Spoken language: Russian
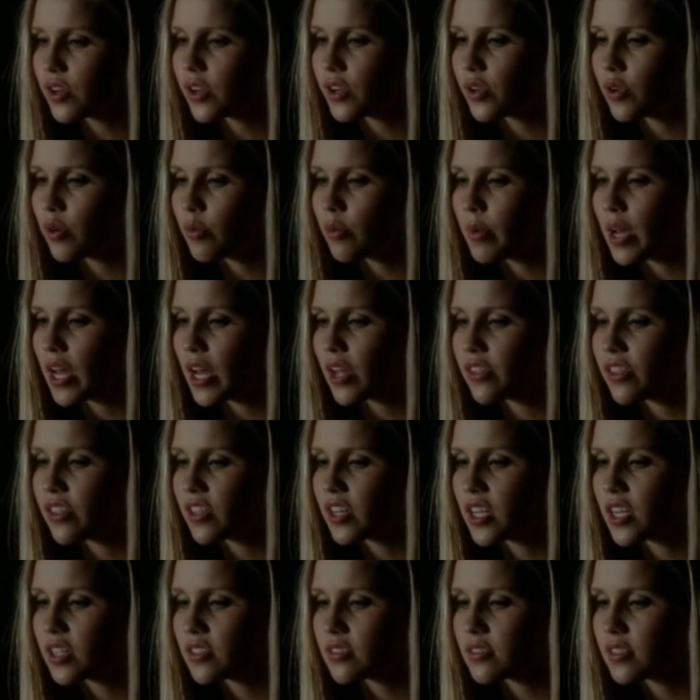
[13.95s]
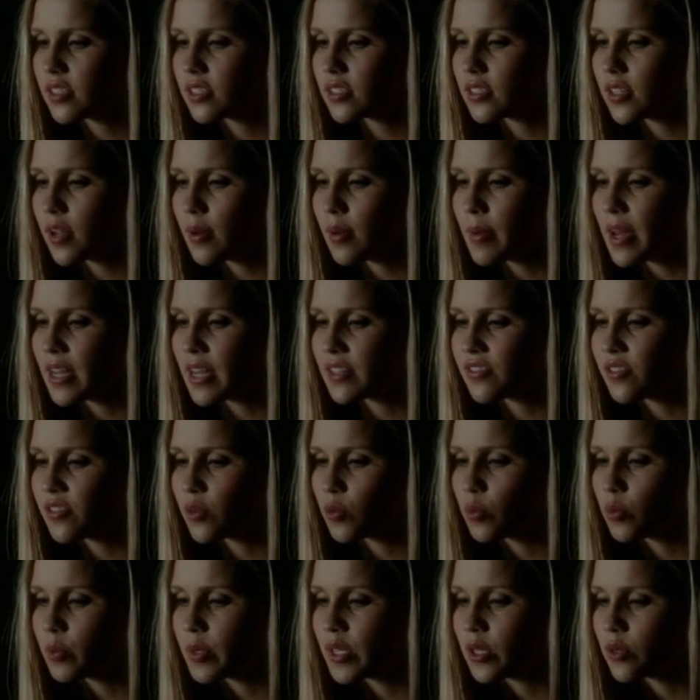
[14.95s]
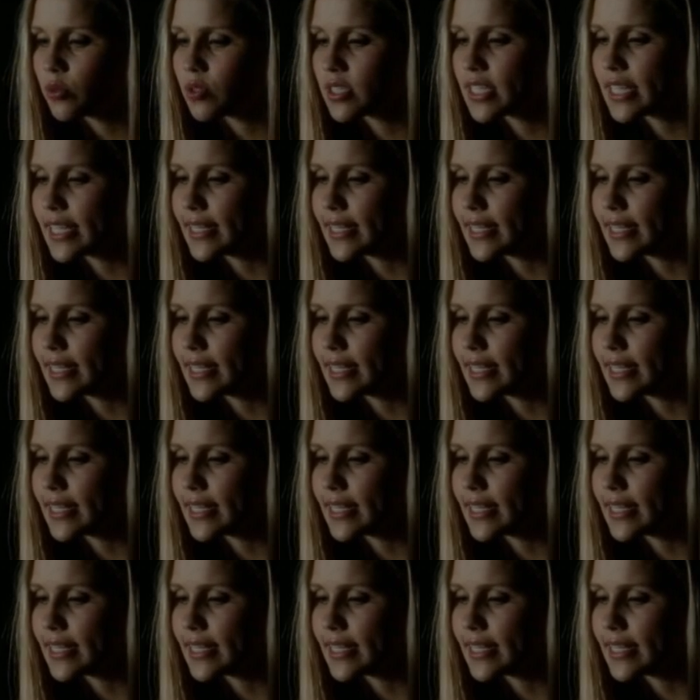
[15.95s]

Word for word: ты не заткнешься, то следующим, что вылетит из твоего рта,